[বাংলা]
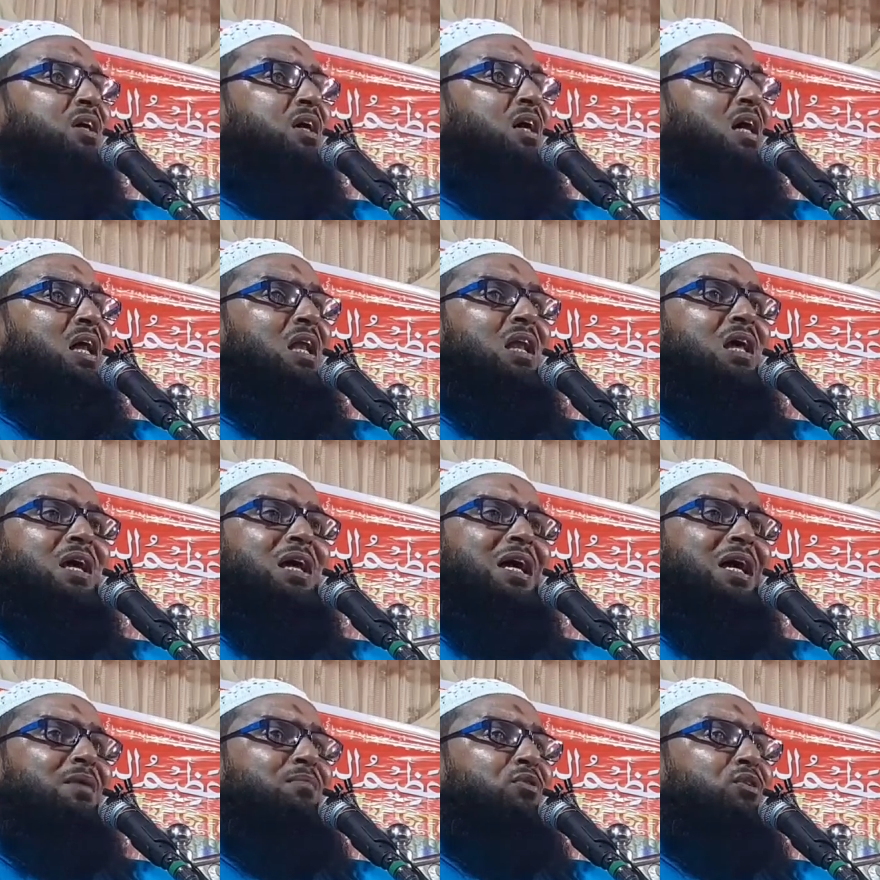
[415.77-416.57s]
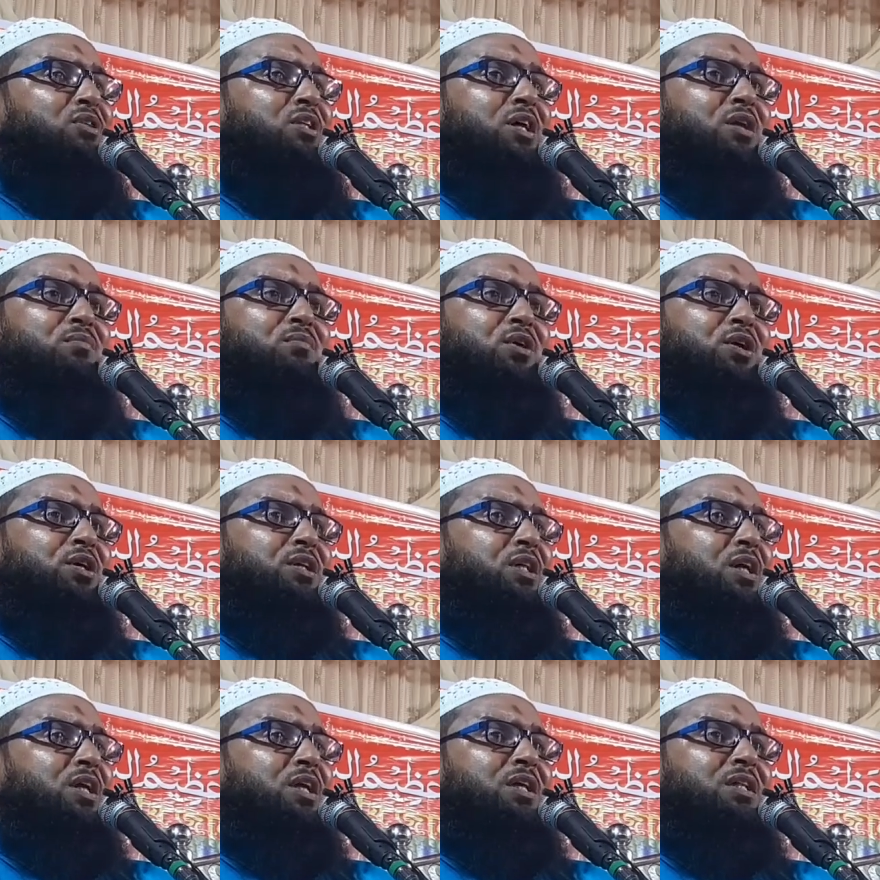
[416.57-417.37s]
কাল কেয়ামতের
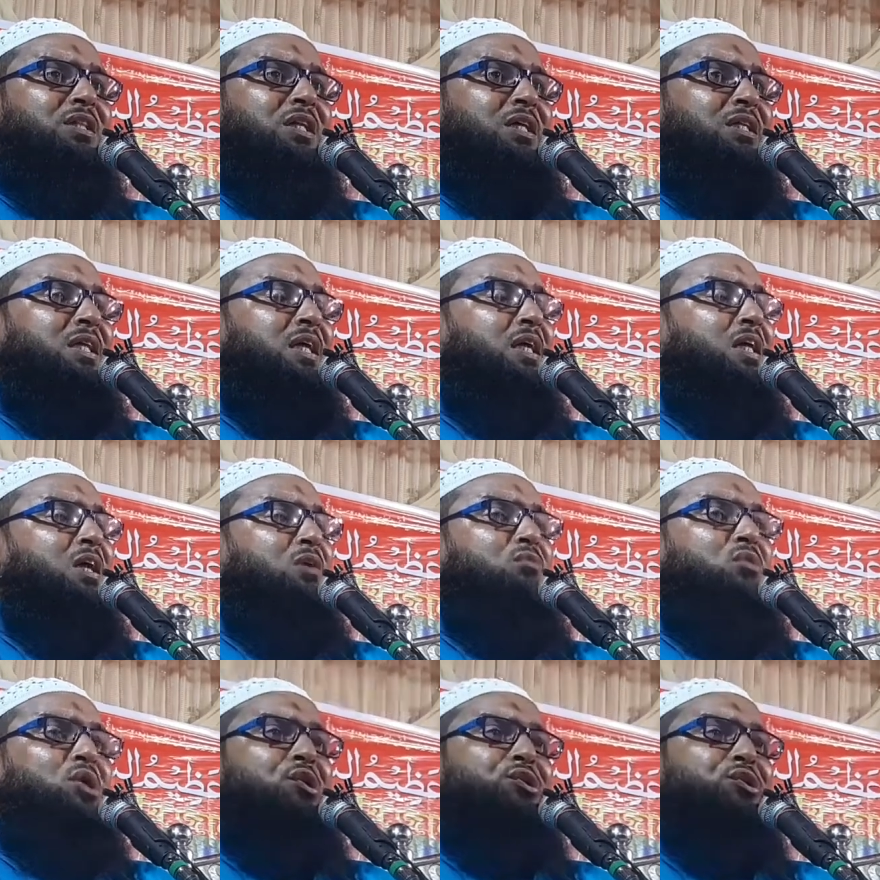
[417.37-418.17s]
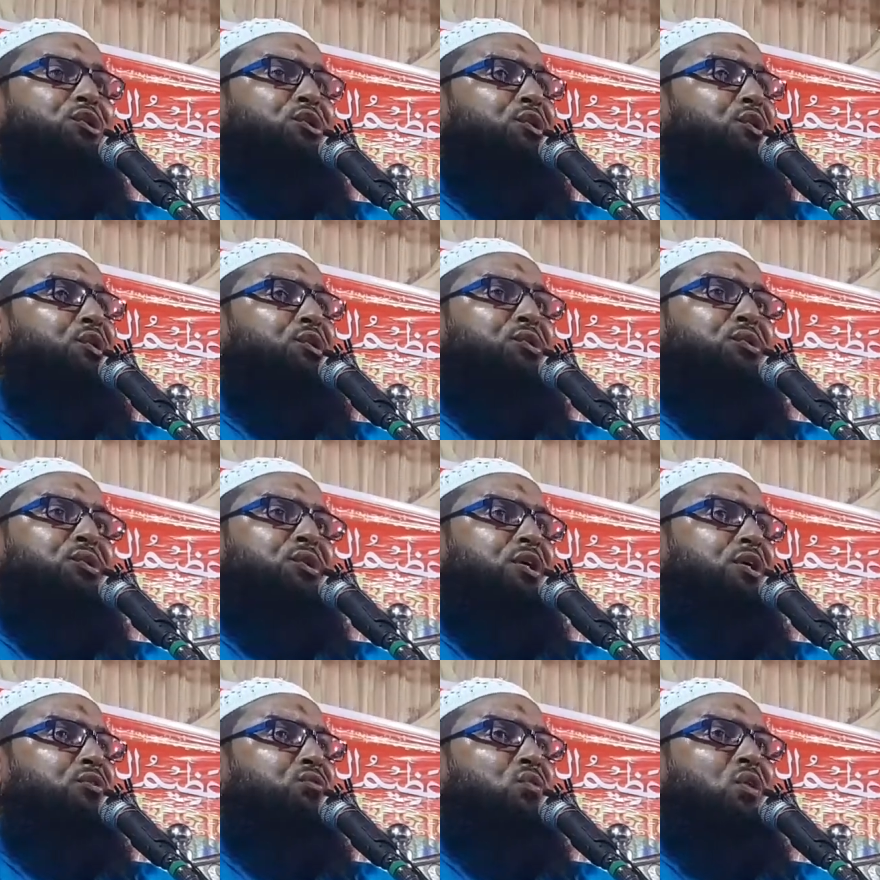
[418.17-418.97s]
ময়দানে তাদেরকে অন্ধ
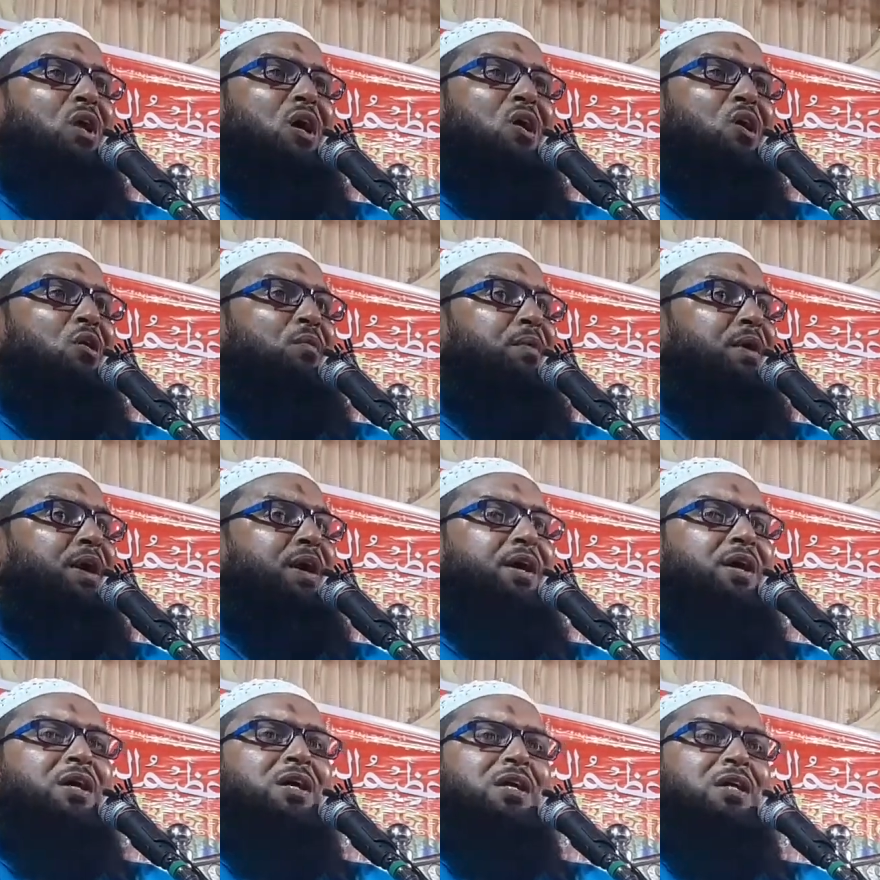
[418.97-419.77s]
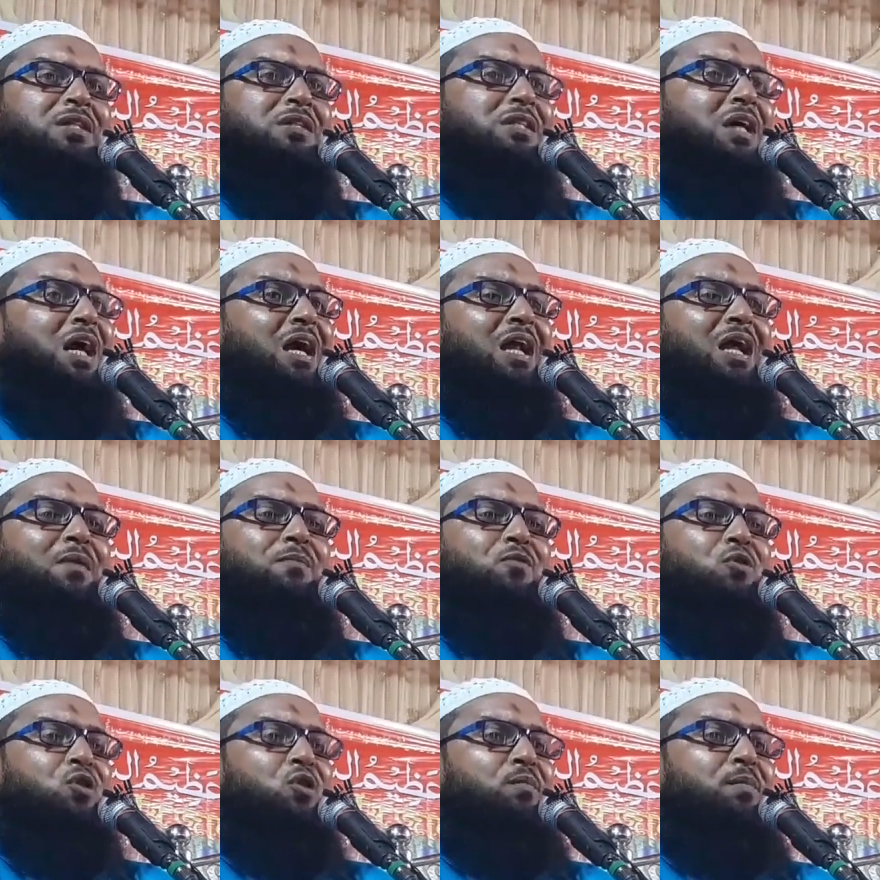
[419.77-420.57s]
করে তোলা হবে তারা
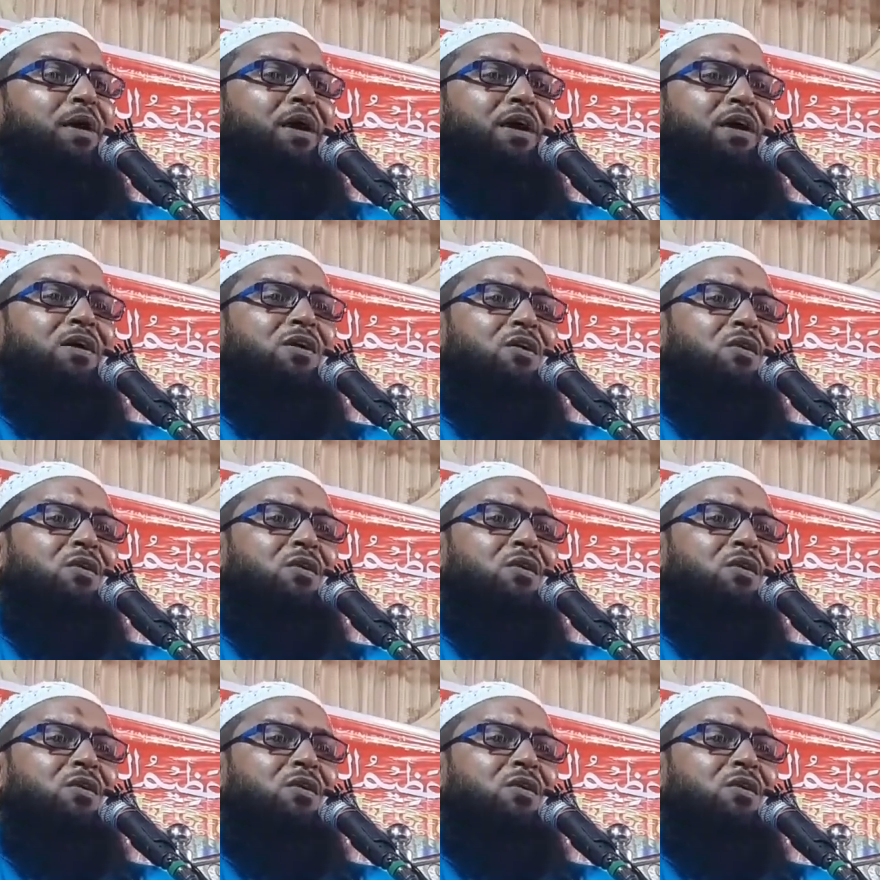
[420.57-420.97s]
বলবে